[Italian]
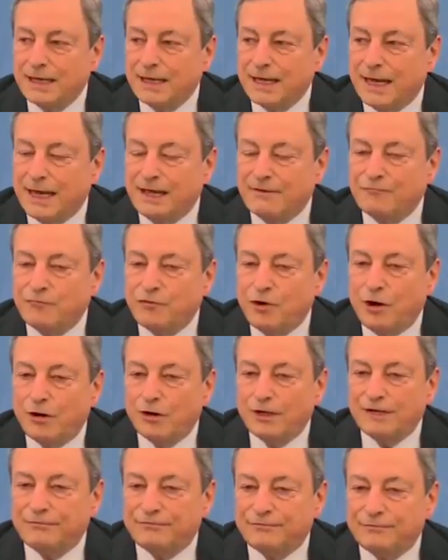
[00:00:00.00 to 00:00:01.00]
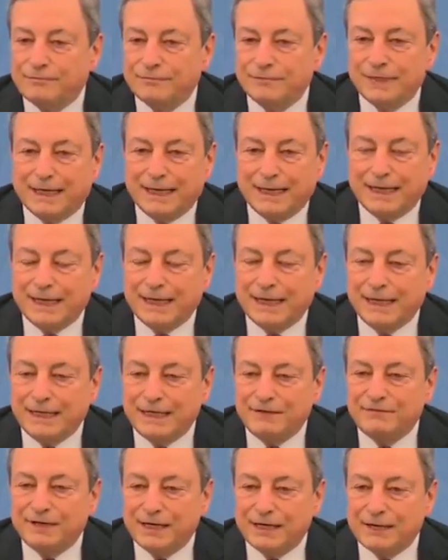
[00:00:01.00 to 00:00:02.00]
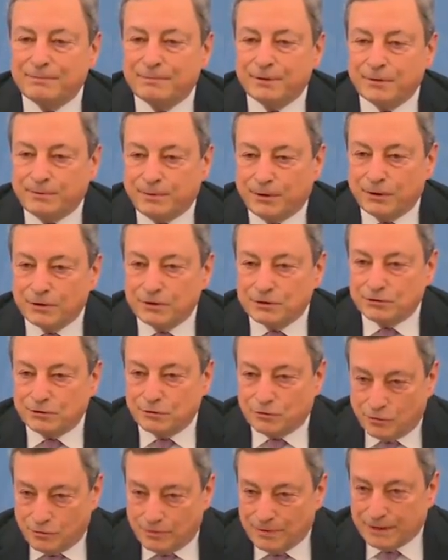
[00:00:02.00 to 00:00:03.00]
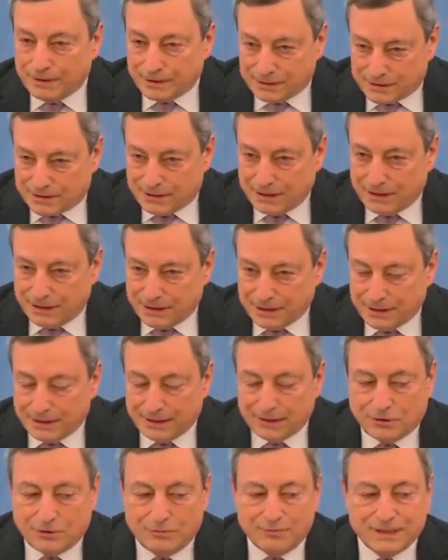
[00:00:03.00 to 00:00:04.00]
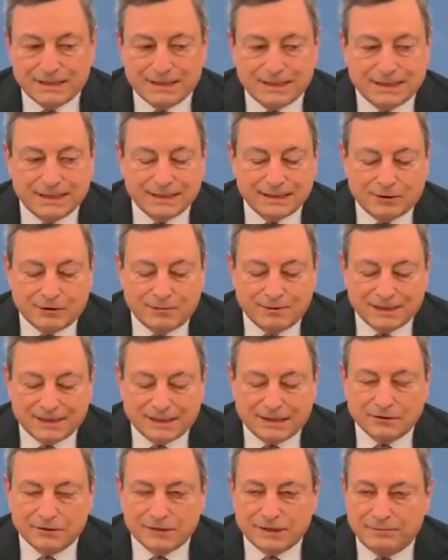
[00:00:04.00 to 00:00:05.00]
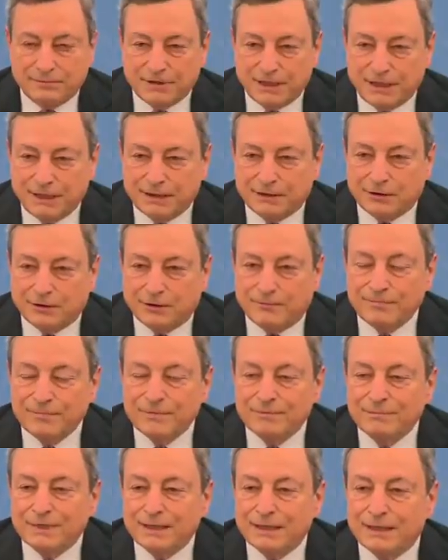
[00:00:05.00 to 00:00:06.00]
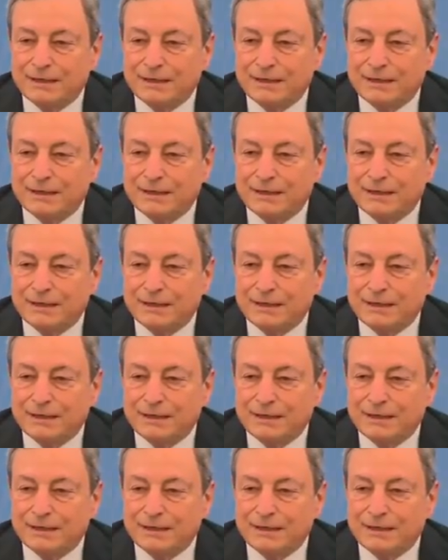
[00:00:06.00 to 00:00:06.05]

e vuole e, e gli viene proposto, come, si, come, si è, come è stato stabilito,